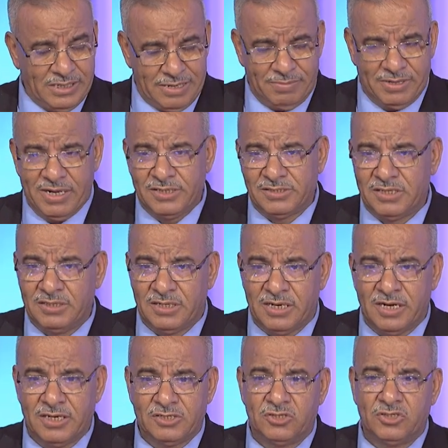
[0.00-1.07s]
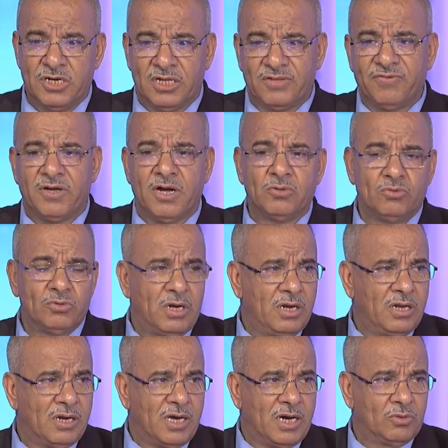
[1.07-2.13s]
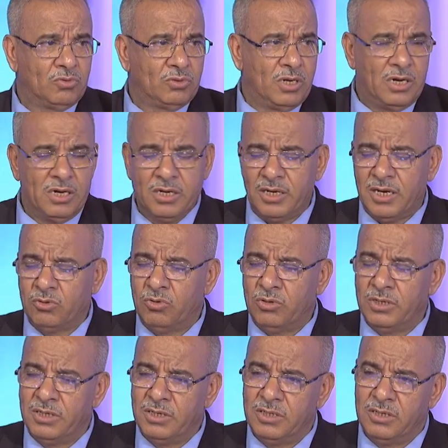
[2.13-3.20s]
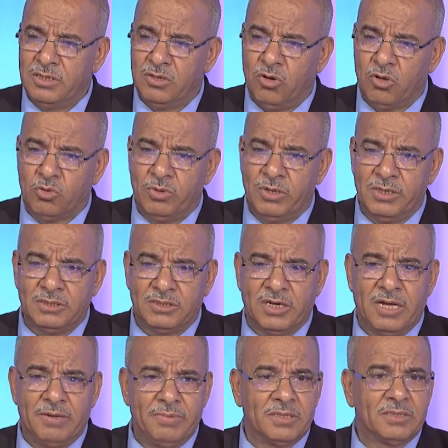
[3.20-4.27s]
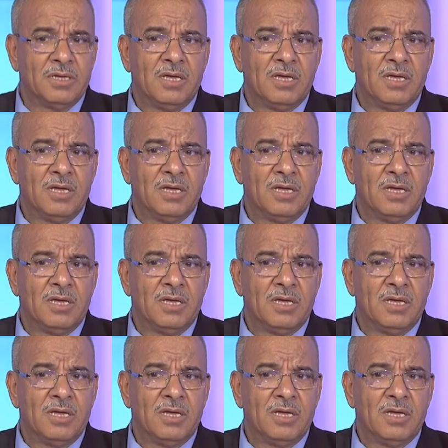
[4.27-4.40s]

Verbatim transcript: عليها السيد الرئيس جاءت في قانون القانون القانون العضوي للانتخابات